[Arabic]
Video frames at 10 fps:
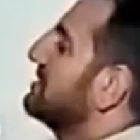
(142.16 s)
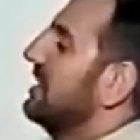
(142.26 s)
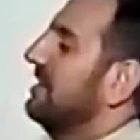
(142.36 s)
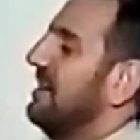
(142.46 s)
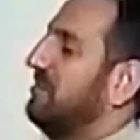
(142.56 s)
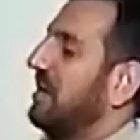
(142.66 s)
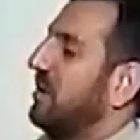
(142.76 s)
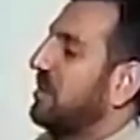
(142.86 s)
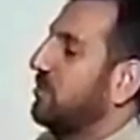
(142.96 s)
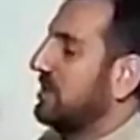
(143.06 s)
إنسان يعمل
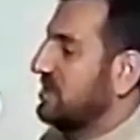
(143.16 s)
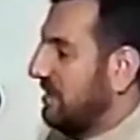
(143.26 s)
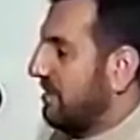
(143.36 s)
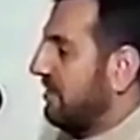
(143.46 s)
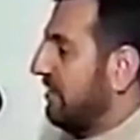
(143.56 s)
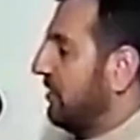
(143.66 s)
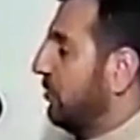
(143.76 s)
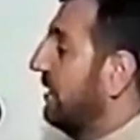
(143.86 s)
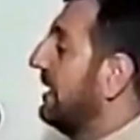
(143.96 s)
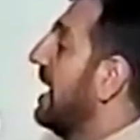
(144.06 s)
أو نموذج يعمل فاحفظوه